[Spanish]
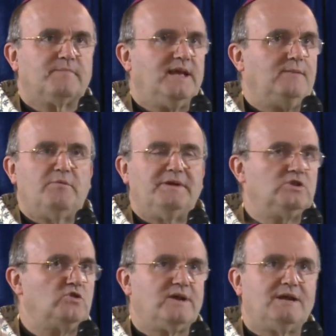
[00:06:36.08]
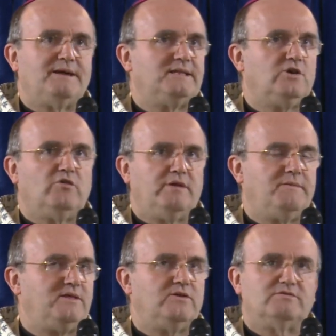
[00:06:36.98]
del momento dramático
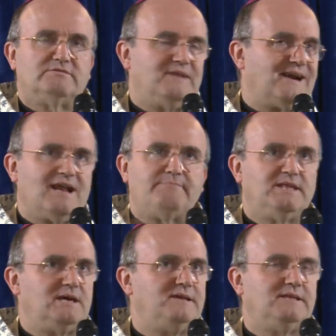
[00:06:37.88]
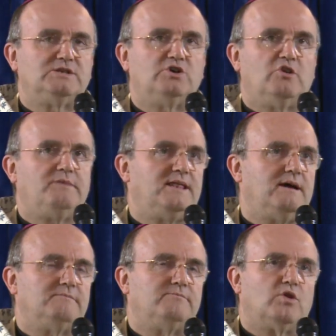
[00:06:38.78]
vivido rápidamente se
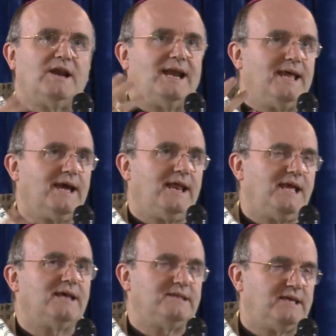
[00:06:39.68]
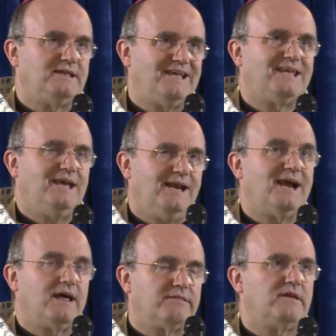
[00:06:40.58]
olvida por la alegría de, quien
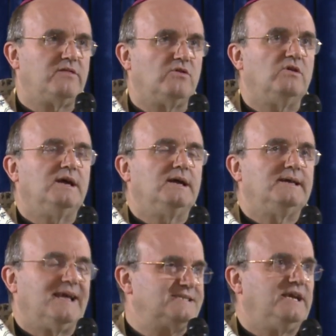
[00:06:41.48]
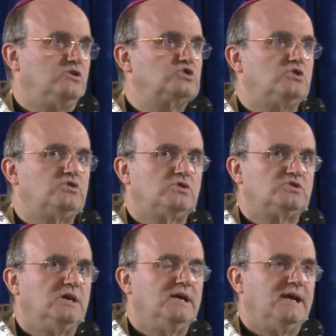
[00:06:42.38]
ha nacido y así
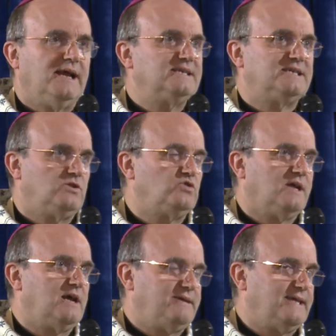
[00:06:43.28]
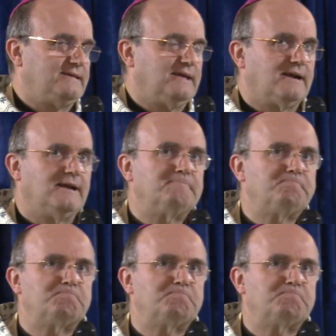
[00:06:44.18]
nosotros en ese don de la vida eterna.